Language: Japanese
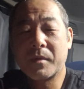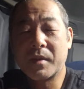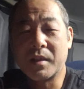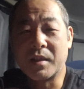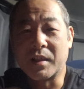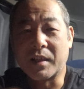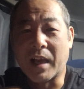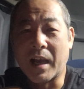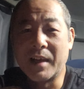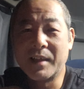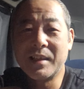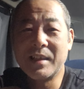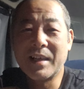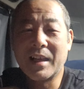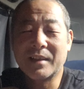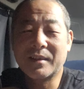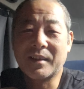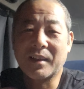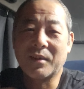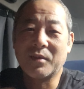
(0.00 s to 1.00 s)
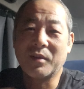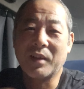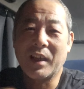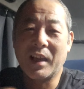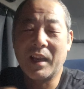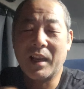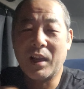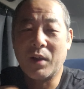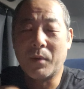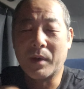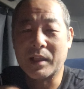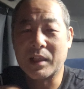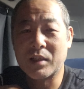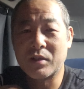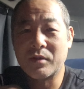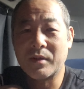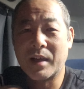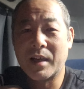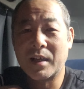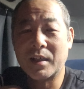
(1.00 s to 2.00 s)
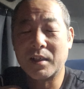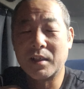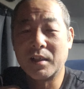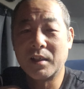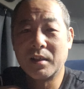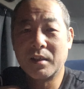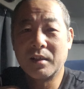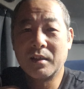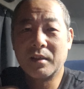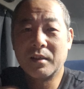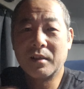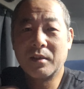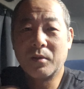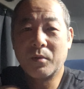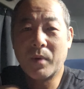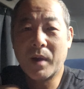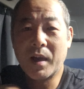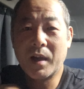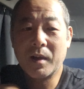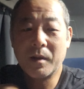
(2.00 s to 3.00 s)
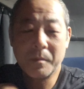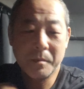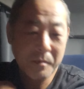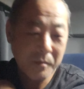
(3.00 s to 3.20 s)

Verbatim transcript: 時間になったので私はは